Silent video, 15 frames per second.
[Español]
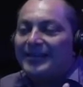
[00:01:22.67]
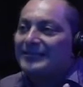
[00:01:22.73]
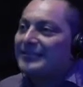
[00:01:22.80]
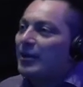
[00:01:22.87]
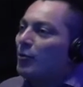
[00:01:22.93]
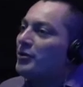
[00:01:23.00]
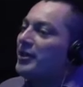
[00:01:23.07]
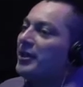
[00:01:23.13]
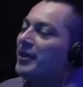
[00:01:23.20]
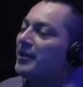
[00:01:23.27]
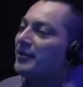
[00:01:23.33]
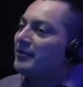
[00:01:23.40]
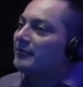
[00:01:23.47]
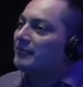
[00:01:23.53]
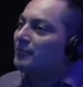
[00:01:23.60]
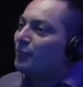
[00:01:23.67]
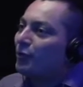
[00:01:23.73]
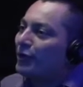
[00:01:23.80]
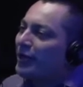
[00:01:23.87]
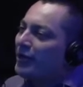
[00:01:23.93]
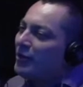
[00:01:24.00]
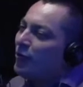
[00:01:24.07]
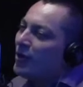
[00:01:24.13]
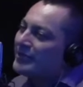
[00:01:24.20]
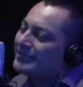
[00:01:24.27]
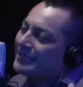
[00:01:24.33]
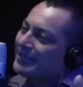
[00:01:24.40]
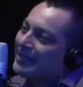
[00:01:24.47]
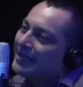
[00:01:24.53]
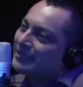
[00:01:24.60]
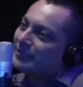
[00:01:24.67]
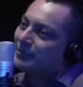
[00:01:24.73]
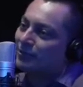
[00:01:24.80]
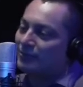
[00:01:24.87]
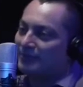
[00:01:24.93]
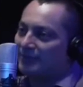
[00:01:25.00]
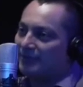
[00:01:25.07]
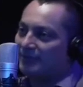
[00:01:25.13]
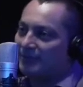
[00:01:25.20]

y le decía, oye, ¿por qué no hacen esto?